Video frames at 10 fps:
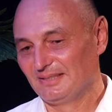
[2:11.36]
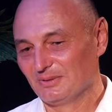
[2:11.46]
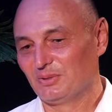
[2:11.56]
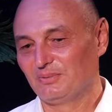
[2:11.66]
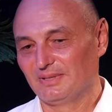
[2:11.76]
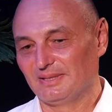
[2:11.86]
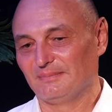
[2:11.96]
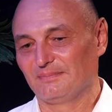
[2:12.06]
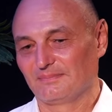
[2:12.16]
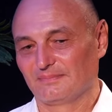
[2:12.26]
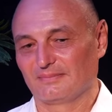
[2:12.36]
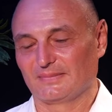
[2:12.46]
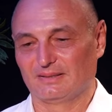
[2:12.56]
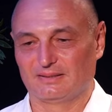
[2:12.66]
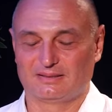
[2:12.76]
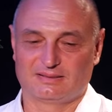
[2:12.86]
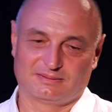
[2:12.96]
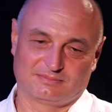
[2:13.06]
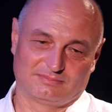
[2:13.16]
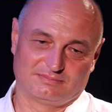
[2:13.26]
Заглох. не новая,
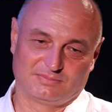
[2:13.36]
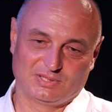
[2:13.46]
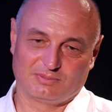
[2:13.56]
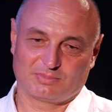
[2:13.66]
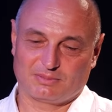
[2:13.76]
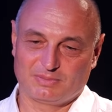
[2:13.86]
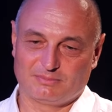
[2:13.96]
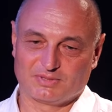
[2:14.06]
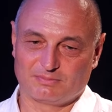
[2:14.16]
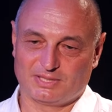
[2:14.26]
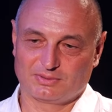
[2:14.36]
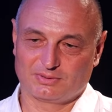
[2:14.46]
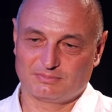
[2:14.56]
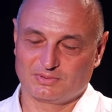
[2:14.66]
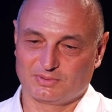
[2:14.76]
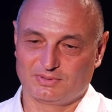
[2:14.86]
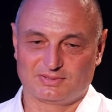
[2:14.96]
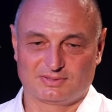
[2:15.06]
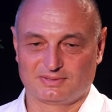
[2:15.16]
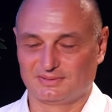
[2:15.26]
а, были проблемы с мотором, то
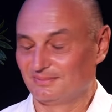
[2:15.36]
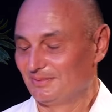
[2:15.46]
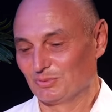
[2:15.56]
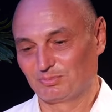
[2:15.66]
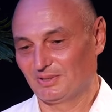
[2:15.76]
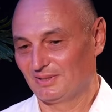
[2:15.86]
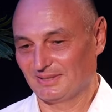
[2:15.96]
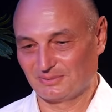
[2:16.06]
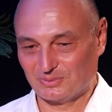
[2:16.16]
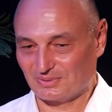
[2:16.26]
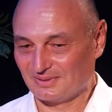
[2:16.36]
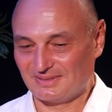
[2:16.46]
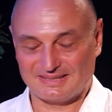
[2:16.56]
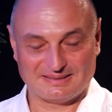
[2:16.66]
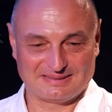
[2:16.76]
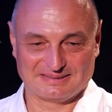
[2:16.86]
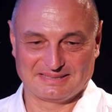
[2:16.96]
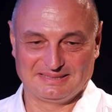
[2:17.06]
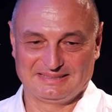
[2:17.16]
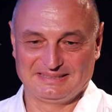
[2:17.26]
есть э, не успел я от Готлда
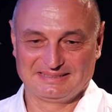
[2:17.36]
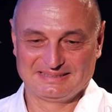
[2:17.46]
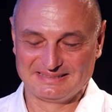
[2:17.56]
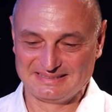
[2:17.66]
отойти,